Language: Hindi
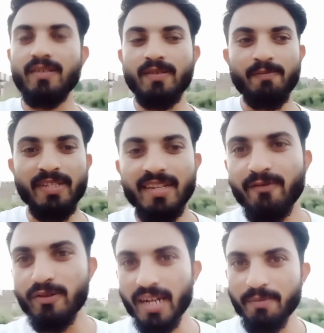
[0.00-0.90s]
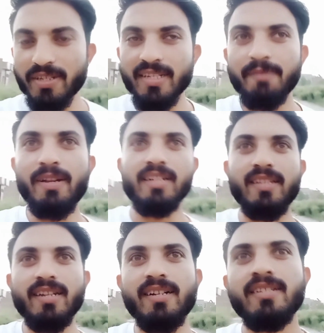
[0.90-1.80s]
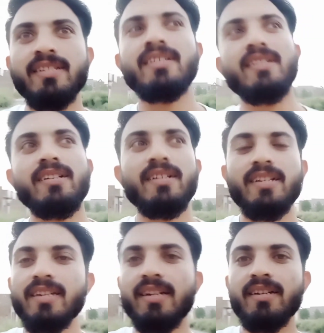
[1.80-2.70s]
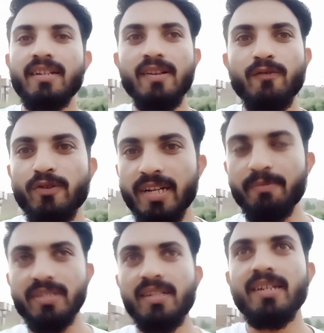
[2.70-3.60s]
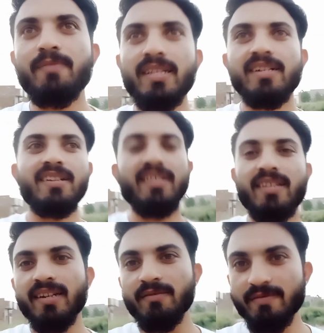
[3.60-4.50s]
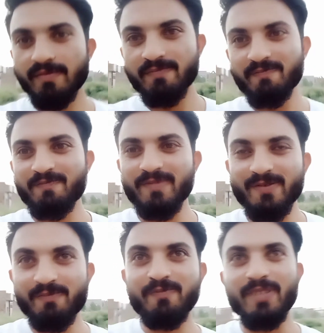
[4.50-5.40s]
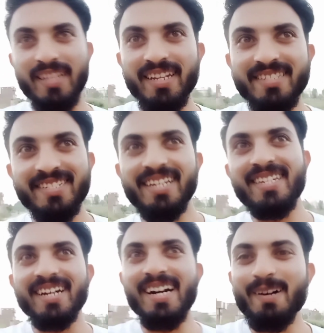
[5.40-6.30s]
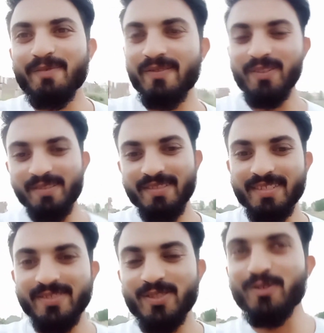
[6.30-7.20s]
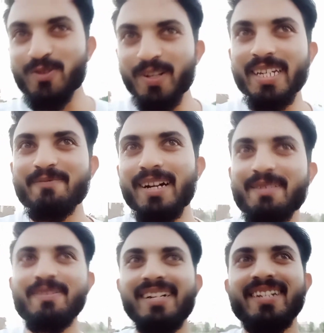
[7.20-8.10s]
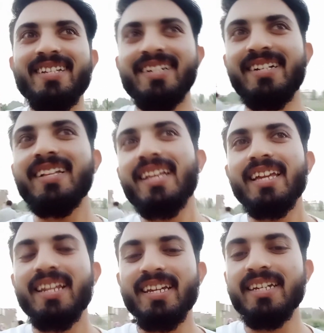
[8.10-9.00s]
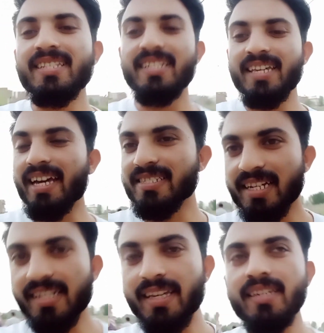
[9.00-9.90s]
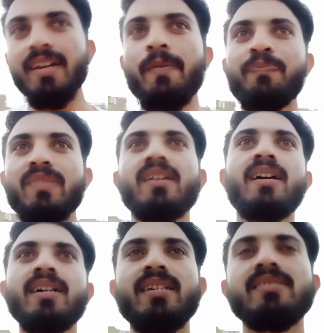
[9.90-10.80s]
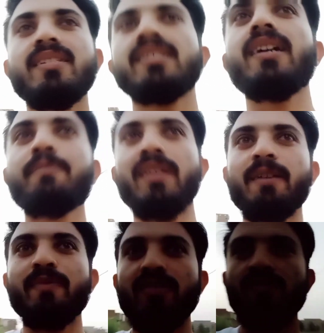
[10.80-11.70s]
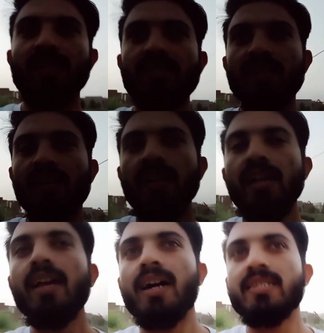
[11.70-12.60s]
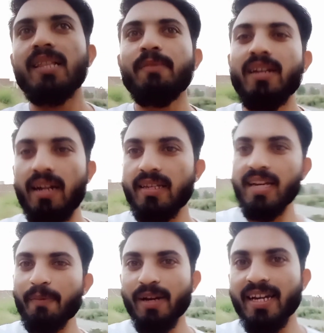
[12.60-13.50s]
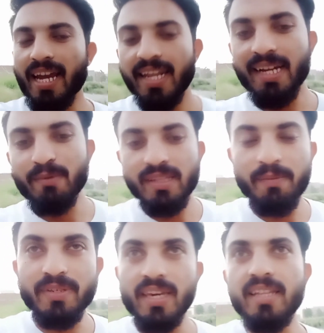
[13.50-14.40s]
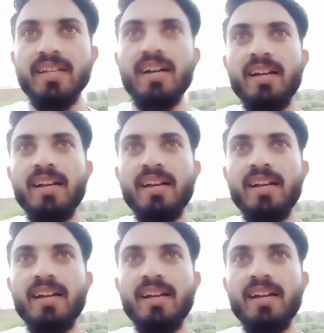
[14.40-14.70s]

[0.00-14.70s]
पता नहीं वो जाम श्री पिलाता रहा ठीक है वो जाम श्री की बात कर रहा था कि पता नहीं इसने क्या अब वो दूसरे की बात भी कर रहा था लेकिन ये ऐसा नहीं है हर किसी की अपनी अपनी चॉइस है असल में राना साहब का कहने का मतलब ये था